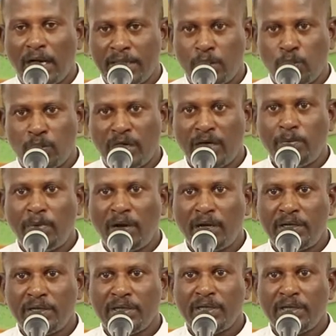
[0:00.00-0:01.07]
அந்த
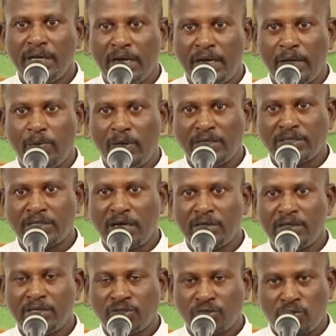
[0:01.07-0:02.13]
உடன்பாடு என்னவென்றால்
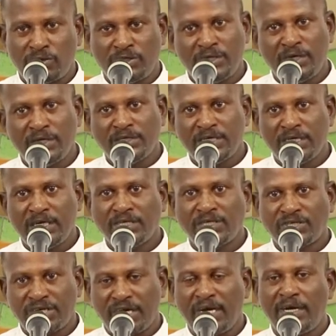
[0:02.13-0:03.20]
தி சொரிஜினிட்டி
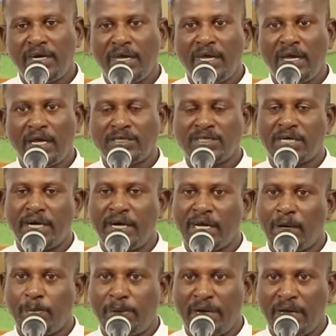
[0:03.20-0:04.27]
ட்ரேடி என்று
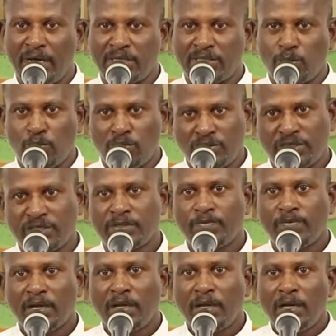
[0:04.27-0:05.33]
அழைக்கப்படுகின்ற ஒன்று
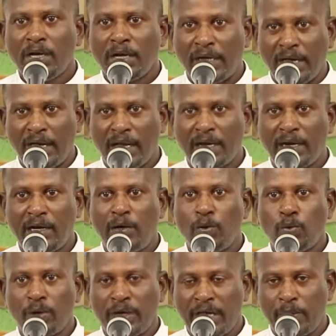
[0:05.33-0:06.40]
நிலங்கள்
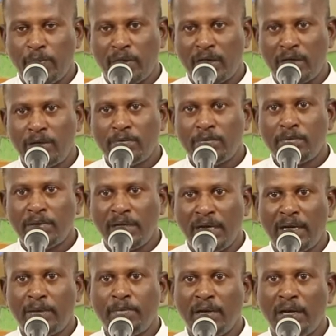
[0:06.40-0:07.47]
உடையவர்களும்
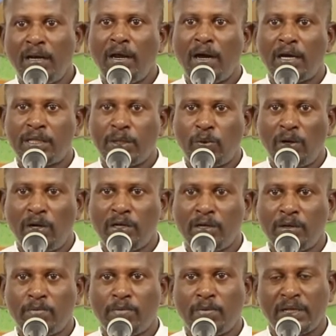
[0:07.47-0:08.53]
நிலம்
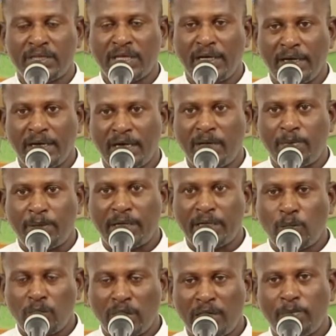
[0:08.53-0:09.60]
இல்லாதவர்களுக்கும் மத்தியில் நிகழப்பட்ட
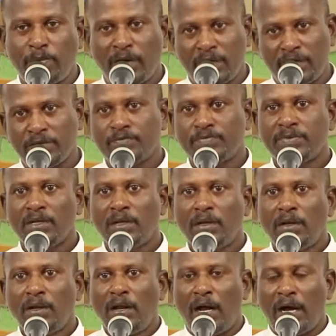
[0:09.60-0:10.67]
உடன்பாடு
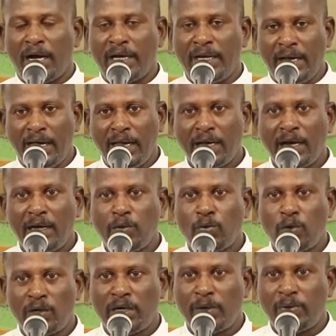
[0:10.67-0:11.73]
ஆக நிலங்கள்
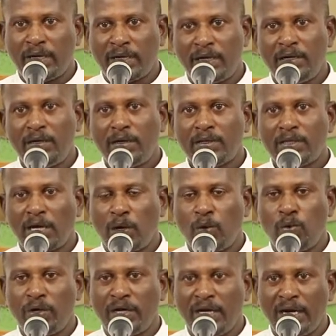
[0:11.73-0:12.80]
கொண்டவர்கள்
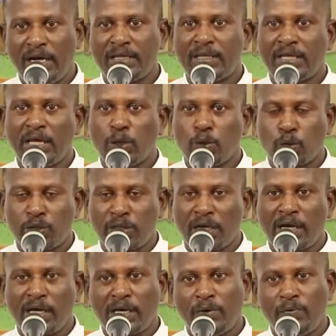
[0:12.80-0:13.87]
தங்களுடைய நிலத்தை
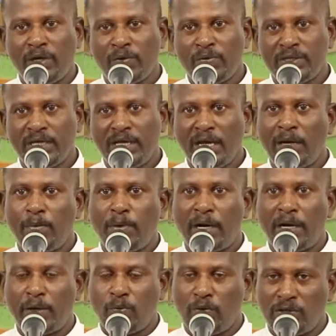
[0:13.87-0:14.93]
குத்தகைக்கு விடுவது
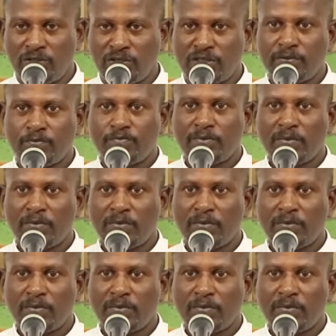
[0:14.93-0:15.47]
இயல்பான ஒன்று